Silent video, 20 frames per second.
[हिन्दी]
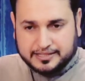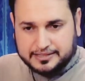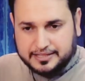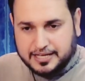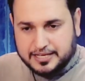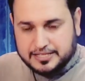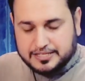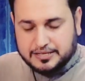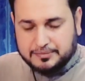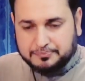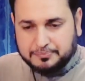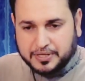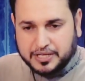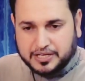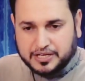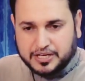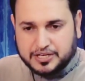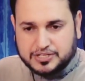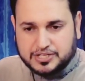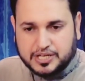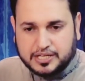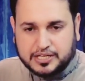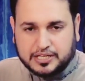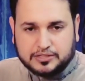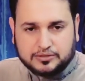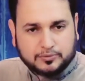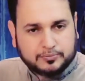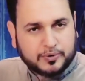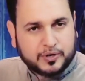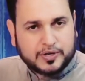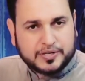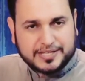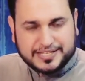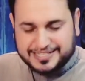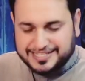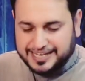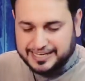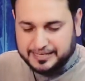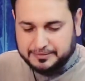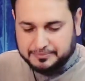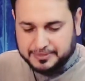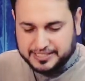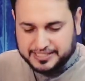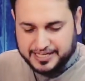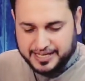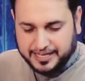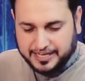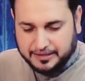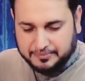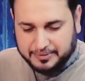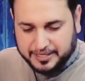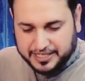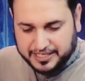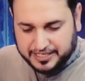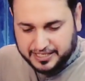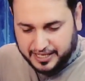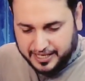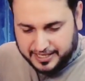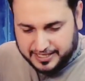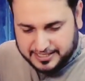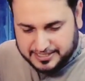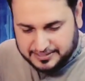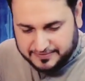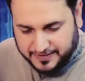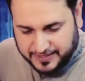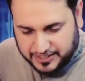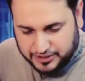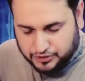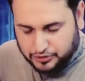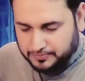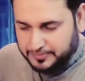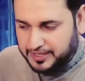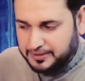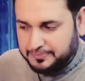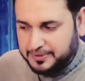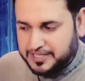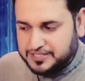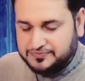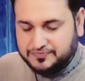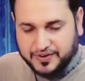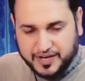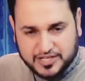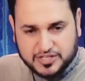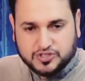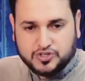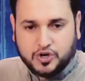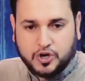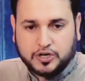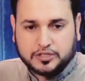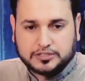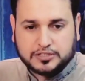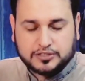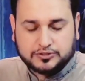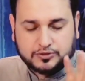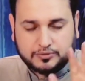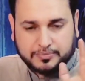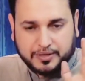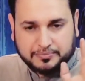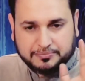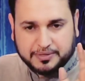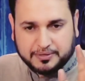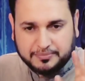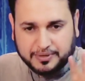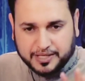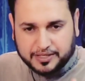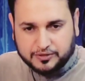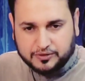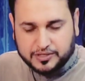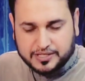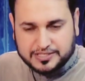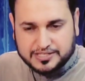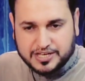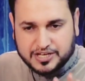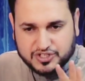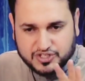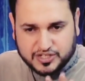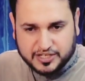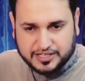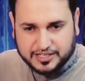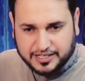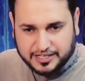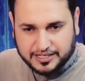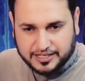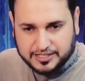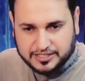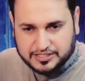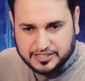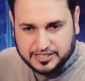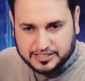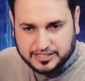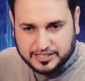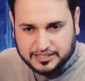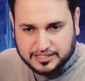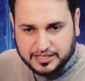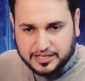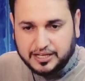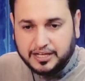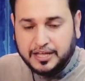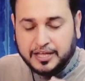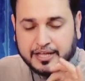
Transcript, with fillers: दस एम्पेयर का चाहिए तो बहुत ईजीली मिल जाएगा मगर ये इस वक्त जो मेरे पास फ्रेश स्टॉक था जो मैं अपने भाइयों के साथ शेयर करना चाहता था